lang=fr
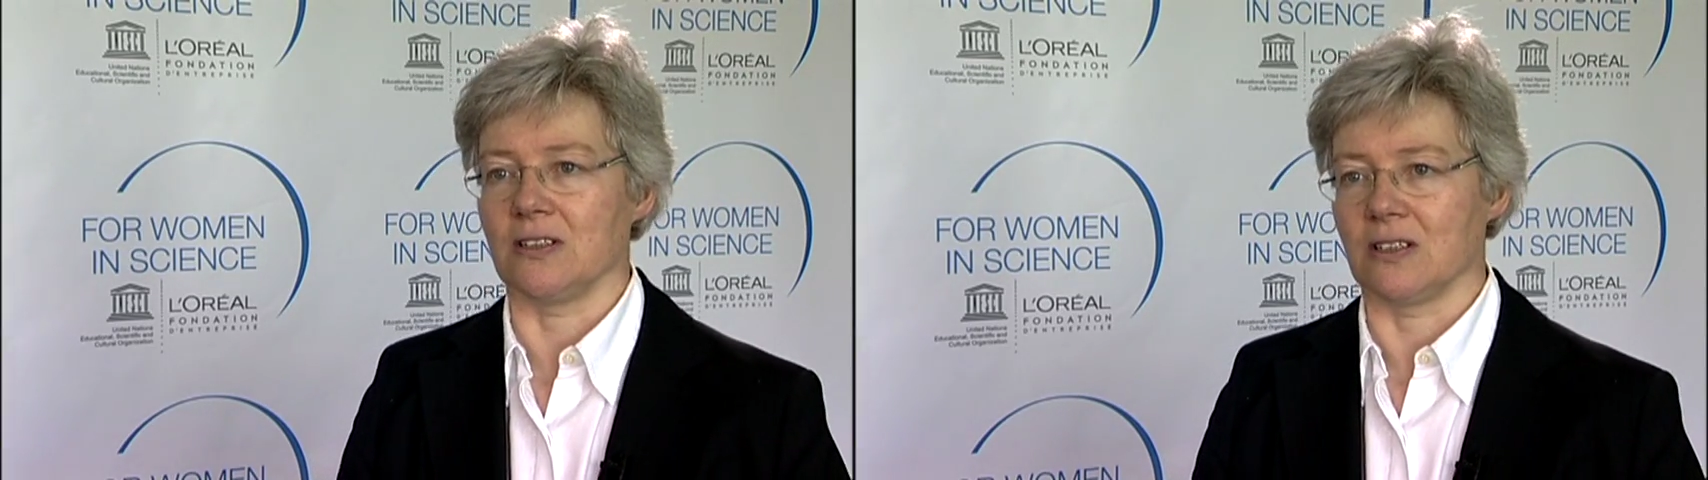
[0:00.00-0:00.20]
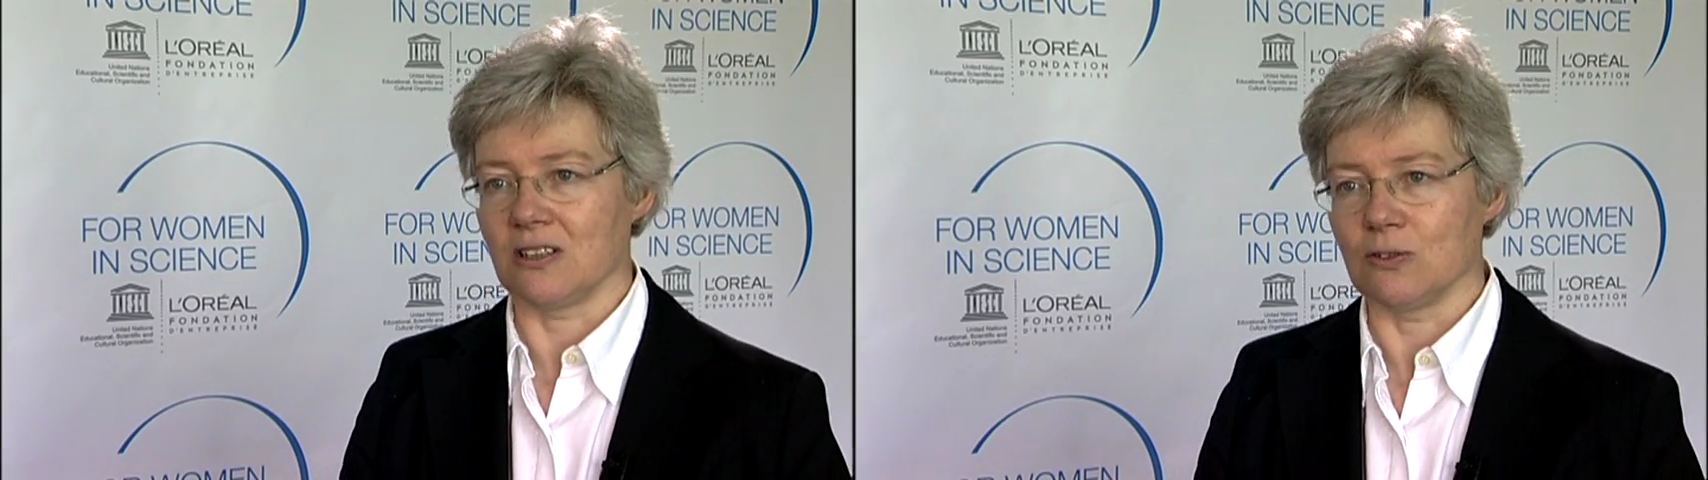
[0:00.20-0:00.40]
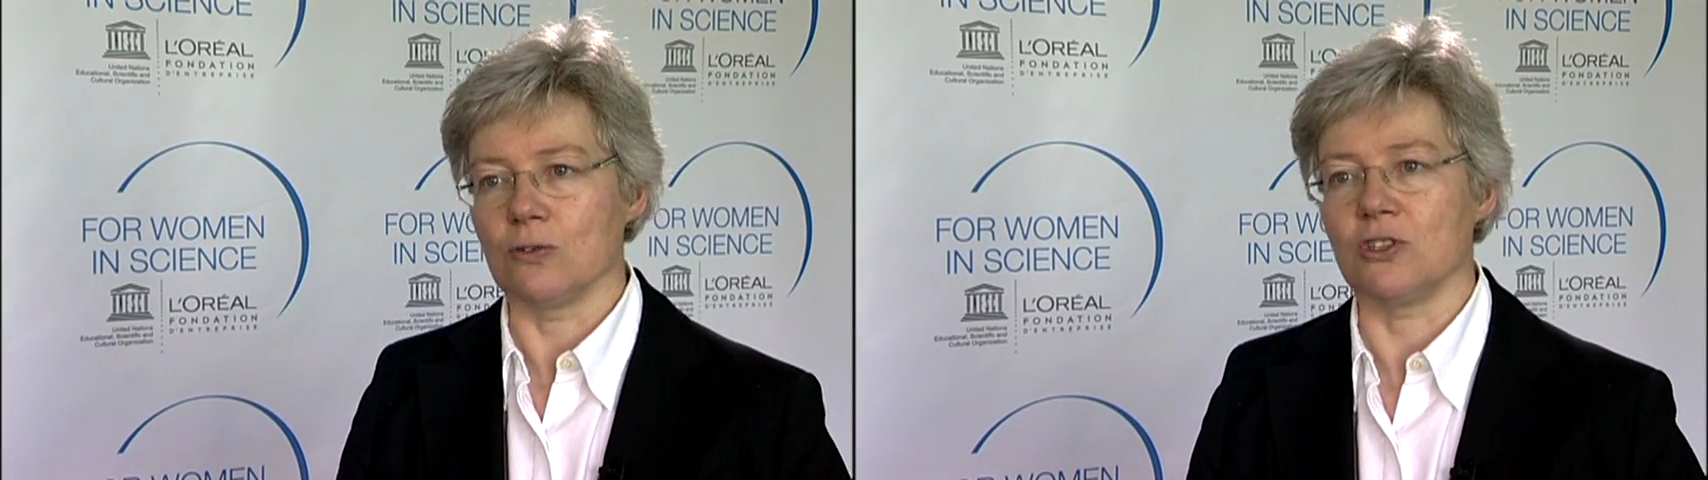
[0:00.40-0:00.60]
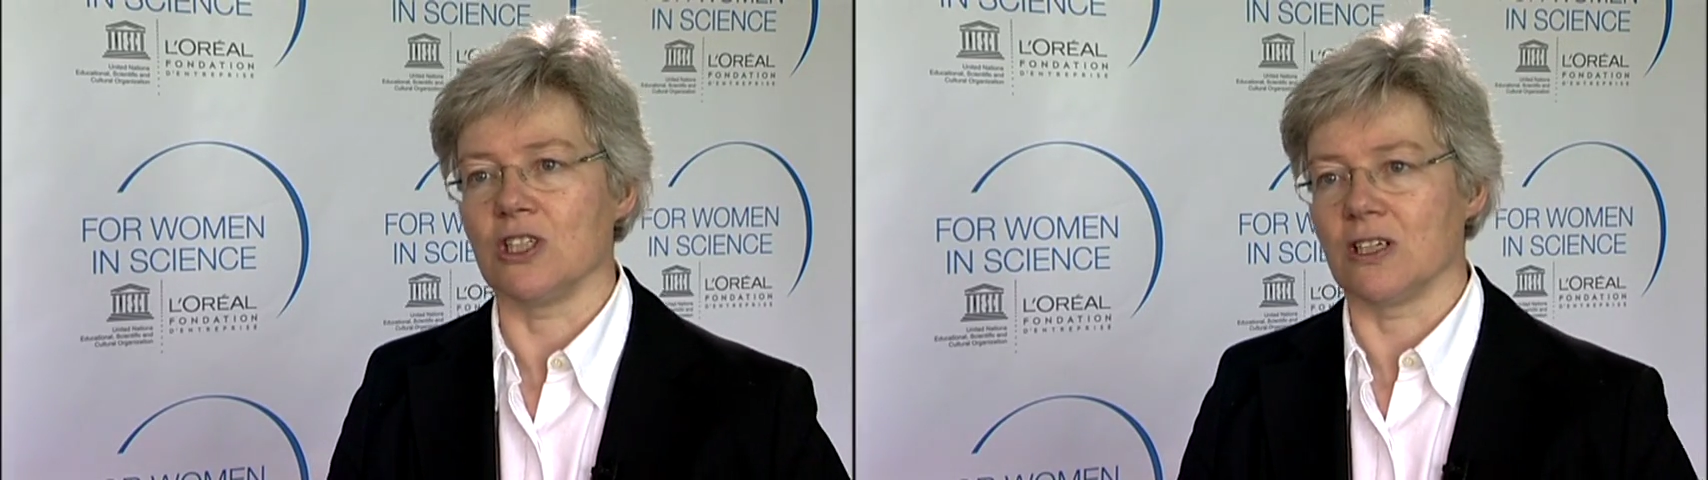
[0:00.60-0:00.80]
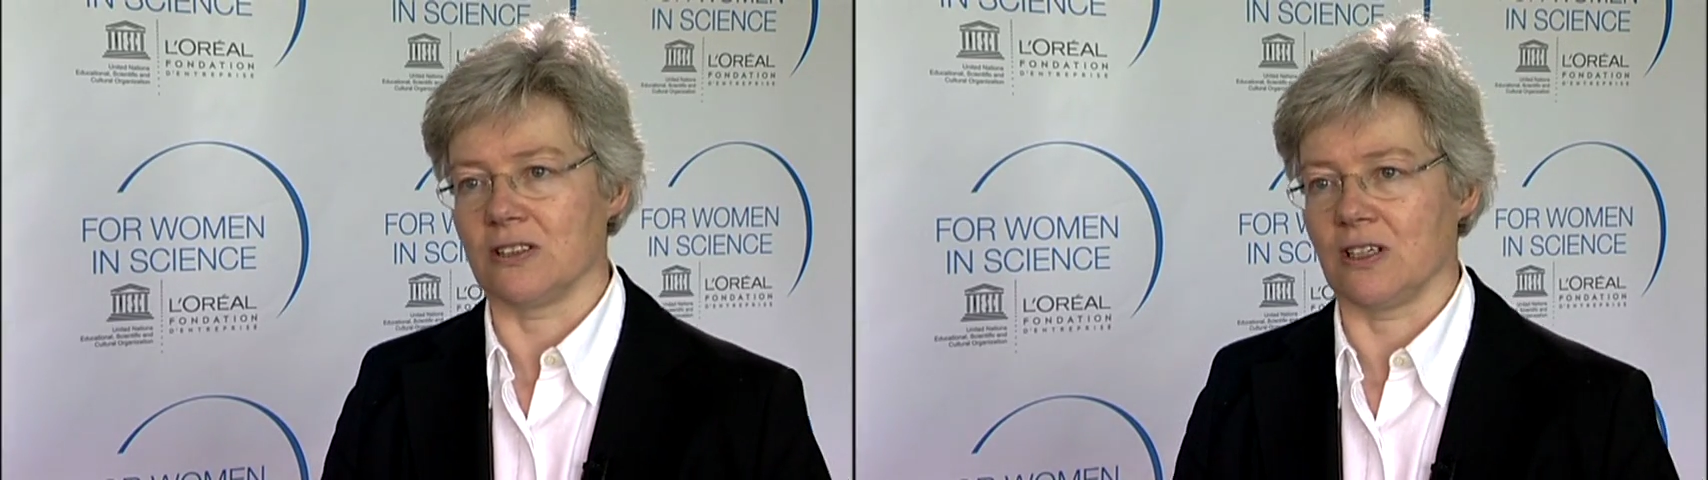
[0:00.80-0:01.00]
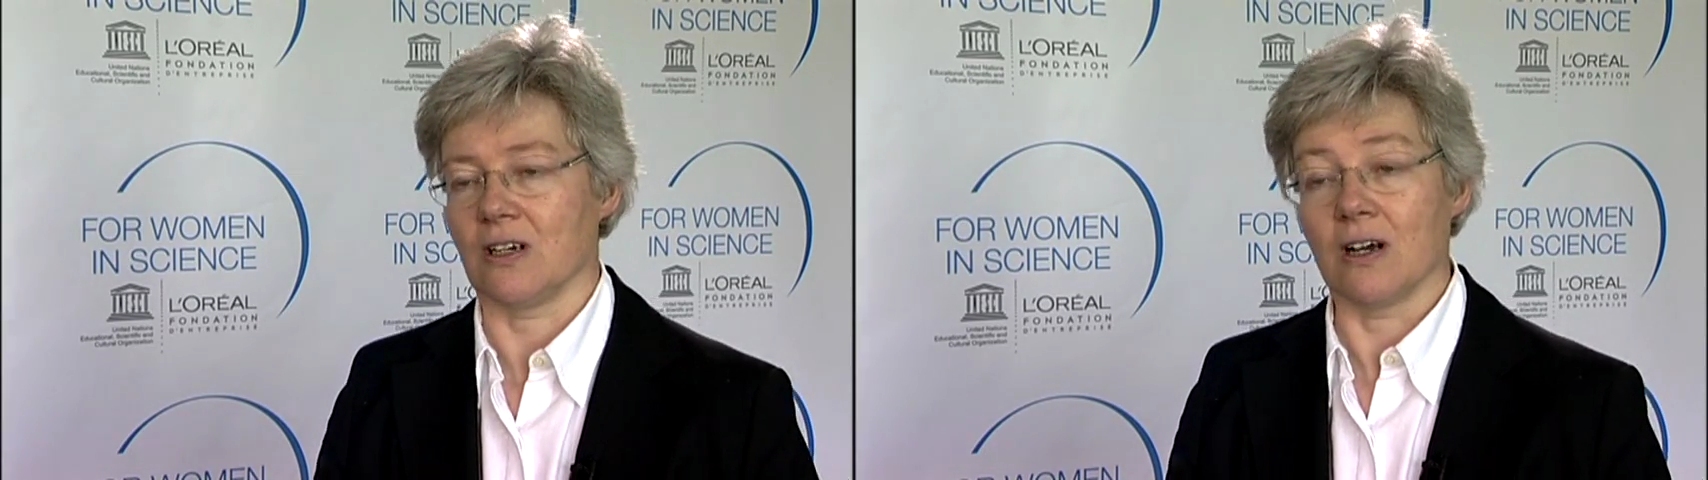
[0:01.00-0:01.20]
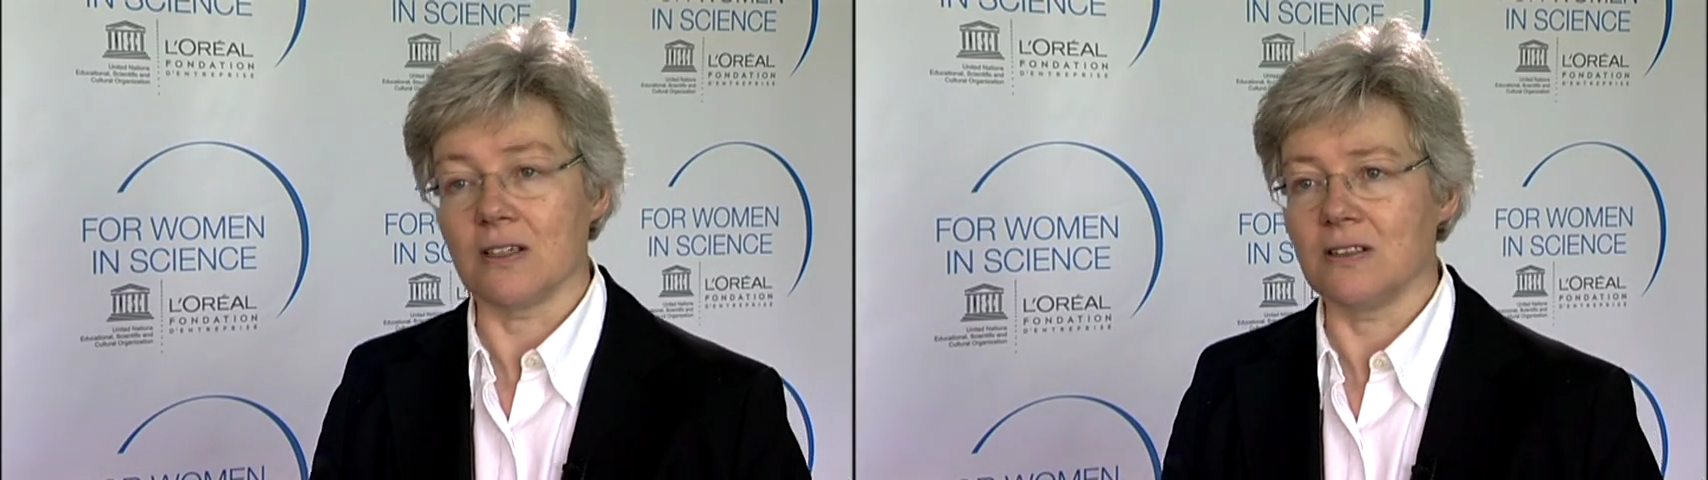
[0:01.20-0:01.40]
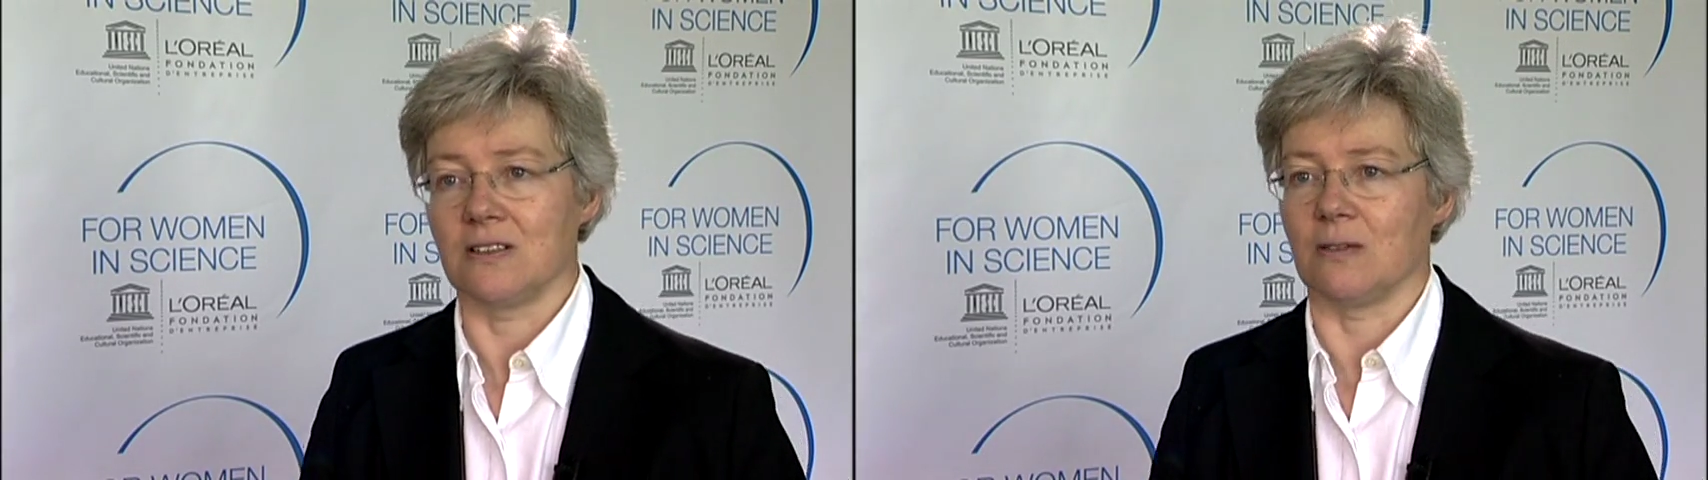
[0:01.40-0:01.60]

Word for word: cette technologie laser a des